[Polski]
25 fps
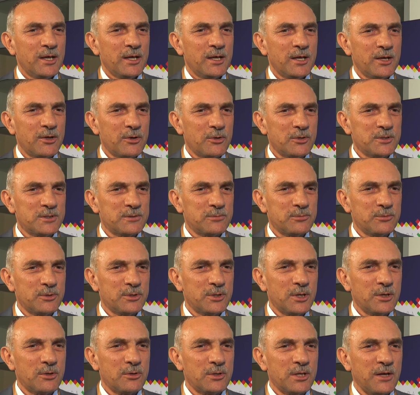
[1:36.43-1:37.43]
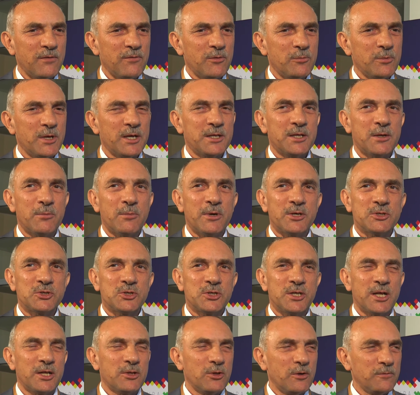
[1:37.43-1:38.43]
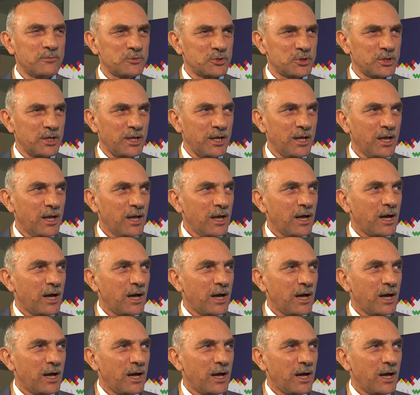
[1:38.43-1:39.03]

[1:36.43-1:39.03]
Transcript: rozwój tylko na wymianie maszyn na nowsze,